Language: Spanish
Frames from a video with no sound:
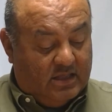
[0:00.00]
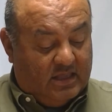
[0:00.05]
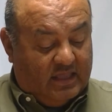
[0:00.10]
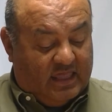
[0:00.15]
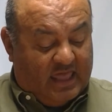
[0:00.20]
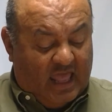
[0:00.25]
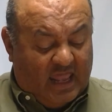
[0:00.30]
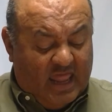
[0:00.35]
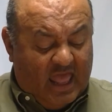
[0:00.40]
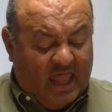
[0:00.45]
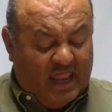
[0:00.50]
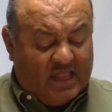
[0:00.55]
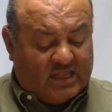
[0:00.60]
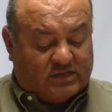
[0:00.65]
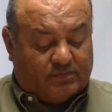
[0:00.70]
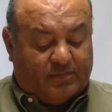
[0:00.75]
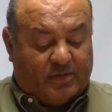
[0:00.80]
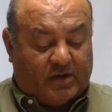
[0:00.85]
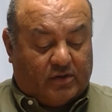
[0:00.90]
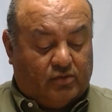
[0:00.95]
¿Quién
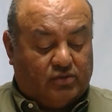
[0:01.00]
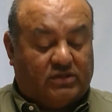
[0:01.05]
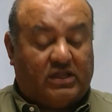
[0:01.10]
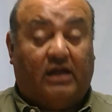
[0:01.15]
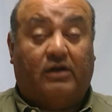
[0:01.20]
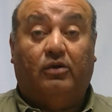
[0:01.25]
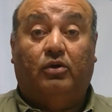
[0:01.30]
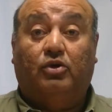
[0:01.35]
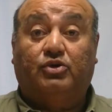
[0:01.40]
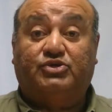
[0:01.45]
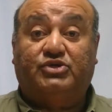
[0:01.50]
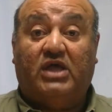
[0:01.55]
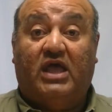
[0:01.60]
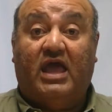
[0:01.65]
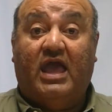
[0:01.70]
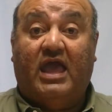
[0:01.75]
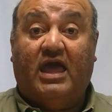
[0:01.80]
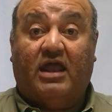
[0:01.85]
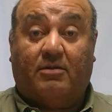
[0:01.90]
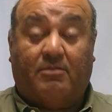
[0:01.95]
eres? preguntaron los
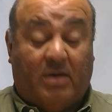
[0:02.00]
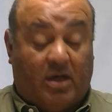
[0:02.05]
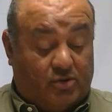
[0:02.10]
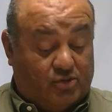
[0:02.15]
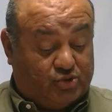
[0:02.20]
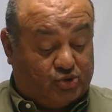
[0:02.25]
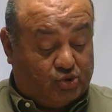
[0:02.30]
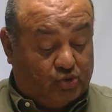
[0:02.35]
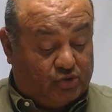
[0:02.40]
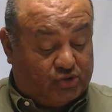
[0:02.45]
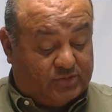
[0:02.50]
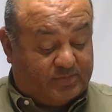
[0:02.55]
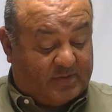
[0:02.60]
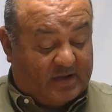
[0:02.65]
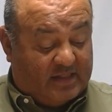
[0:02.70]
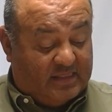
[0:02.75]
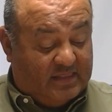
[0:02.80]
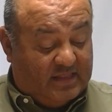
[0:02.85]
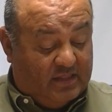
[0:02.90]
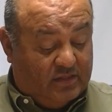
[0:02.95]
hermanos
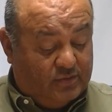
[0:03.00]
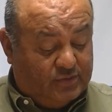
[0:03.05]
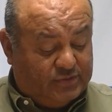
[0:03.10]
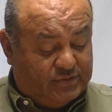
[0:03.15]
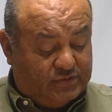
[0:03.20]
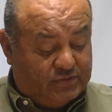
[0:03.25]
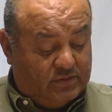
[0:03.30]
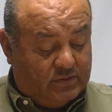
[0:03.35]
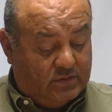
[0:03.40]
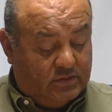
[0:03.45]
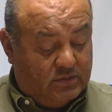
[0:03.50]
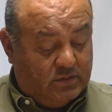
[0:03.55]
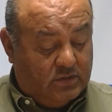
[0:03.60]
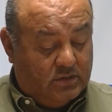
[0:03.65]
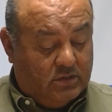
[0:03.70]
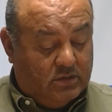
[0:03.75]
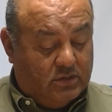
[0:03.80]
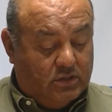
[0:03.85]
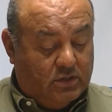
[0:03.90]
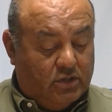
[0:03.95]
sorprendidos.
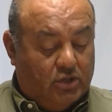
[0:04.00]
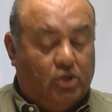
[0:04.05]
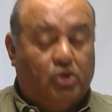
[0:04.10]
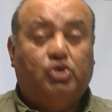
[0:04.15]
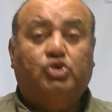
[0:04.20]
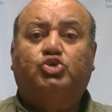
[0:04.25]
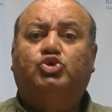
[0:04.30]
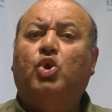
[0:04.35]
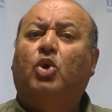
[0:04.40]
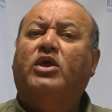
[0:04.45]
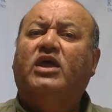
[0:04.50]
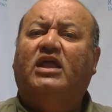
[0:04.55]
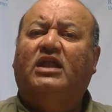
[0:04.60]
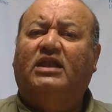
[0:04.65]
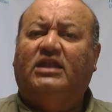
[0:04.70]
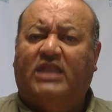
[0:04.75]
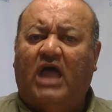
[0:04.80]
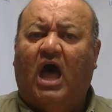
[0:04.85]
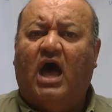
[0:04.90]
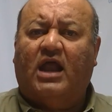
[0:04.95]
Soy
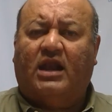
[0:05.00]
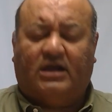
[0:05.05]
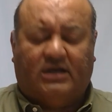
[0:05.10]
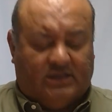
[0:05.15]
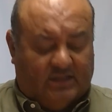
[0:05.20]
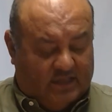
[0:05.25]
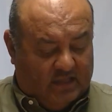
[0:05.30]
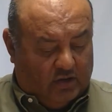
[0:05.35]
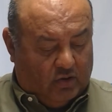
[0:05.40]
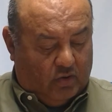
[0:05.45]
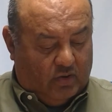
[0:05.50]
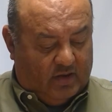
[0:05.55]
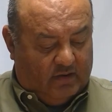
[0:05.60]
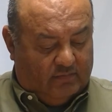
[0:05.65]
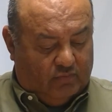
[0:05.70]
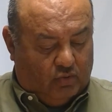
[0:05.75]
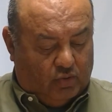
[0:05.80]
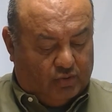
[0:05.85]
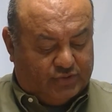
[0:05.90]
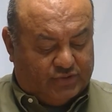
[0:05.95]
el Dar, dijo el
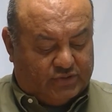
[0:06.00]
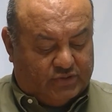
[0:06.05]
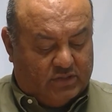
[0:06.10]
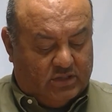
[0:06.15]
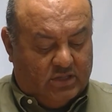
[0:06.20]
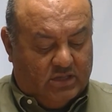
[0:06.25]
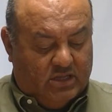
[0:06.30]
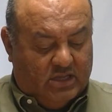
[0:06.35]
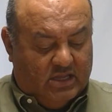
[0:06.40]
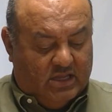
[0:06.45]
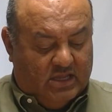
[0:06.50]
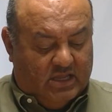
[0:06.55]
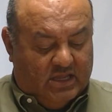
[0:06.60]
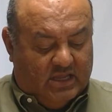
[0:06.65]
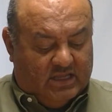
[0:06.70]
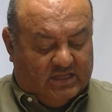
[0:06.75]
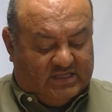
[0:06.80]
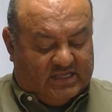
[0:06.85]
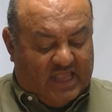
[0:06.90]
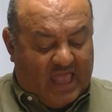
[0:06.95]
voz.
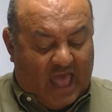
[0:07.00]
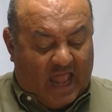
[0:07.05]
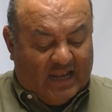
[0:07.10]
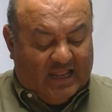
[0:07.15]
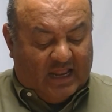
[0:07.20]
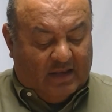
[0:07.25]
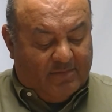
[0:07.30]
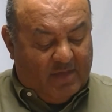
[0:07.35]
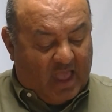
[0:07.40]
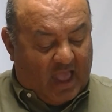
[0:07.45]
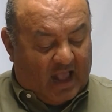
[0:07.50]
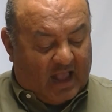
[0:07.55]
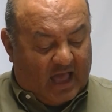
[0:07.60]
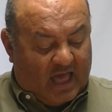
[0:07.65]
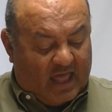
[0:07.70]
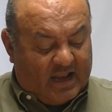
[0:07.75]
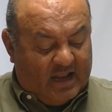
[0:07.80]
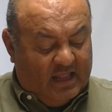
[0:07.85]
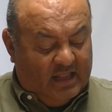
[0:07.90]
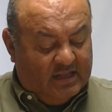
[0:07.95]
Si alguien me
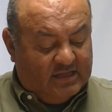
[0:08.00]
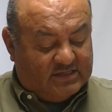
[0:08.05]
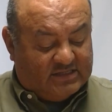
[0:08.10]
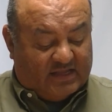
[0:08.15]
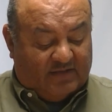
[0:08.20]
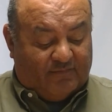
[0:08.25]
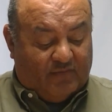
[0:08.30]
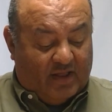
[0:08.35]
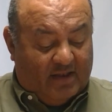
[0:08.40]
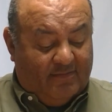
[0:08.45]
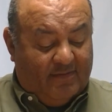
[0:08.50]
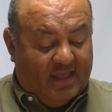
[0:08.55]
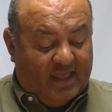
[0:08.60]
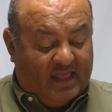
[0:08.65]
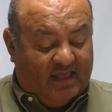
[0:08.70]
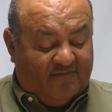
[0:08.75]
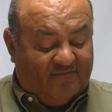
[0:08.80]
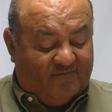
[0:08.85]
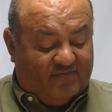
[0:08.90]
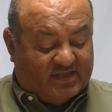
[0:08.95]
agarra, se vuelve
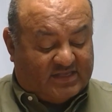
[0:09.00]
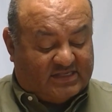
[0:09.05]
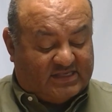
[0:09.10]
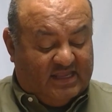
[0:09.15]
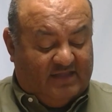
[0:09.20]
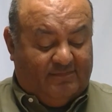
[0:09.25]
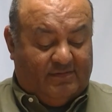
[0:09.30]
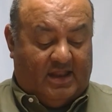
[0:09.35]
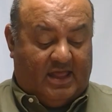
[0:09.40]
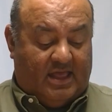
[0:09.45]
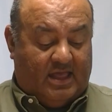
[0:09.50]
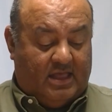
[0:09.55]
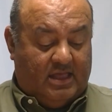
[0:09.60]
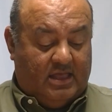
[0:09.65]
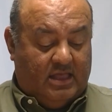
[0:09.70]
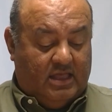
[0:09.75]
invisible,